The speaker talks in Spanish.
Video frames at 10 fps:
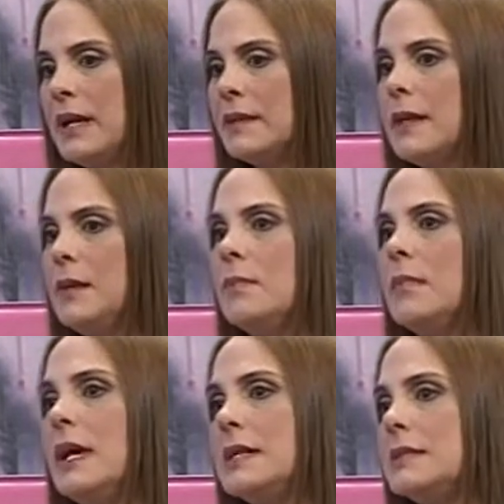parte
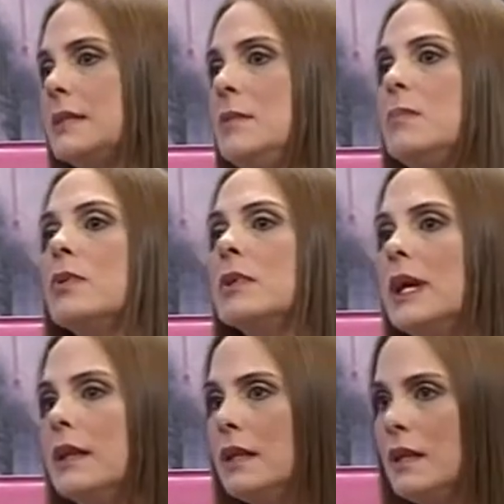más
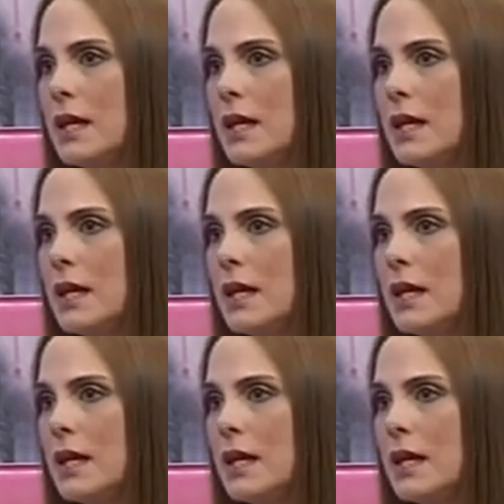importante,